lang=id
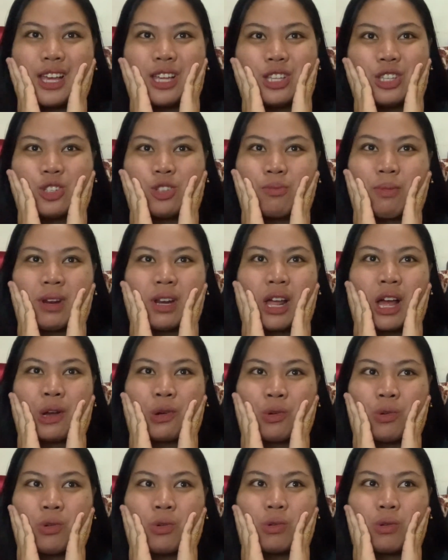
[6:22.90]
cuman
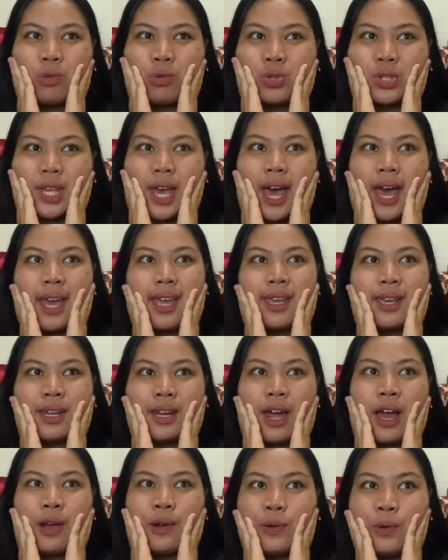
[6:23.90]
aku
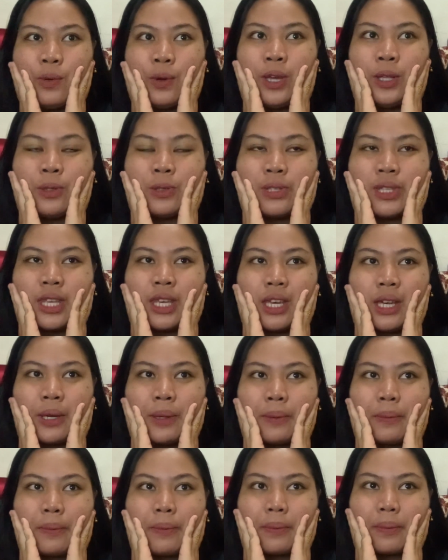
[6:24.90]
usahain aku itu sih
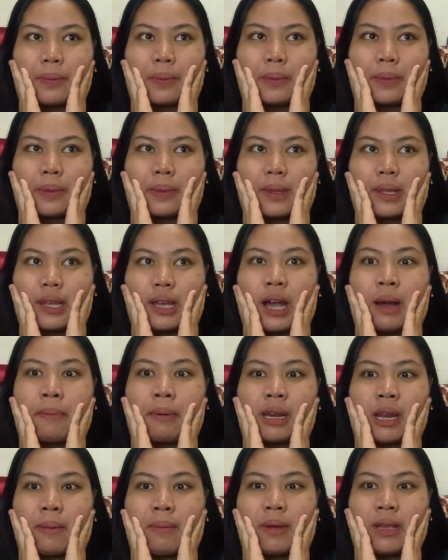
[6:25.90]

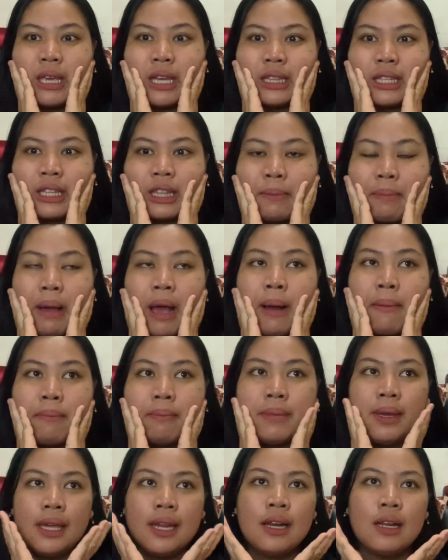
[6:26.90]
apa namanya tetap
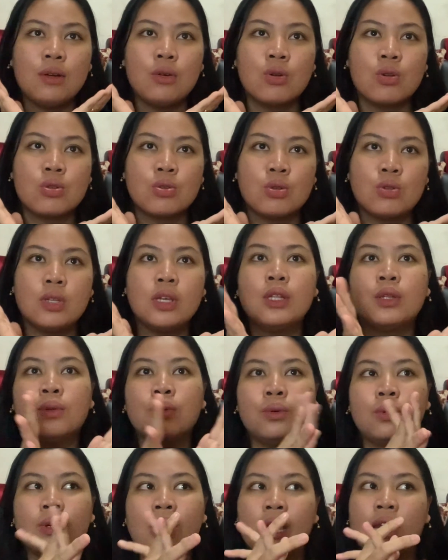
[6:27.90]
ambil kursus
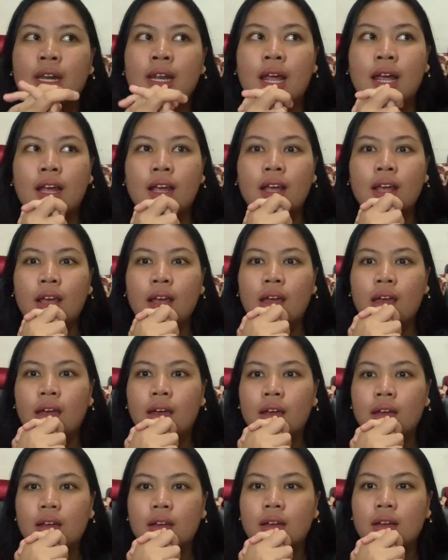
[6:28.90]
itu karena
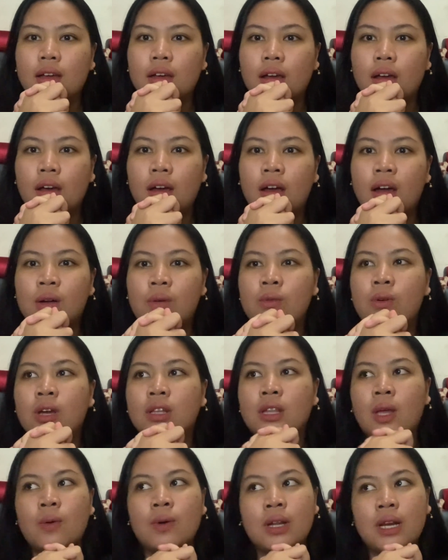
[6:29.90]
aku
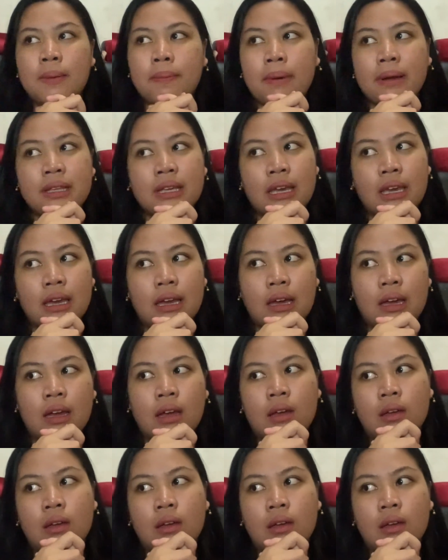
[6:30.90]
nggak tahu kedepannya ya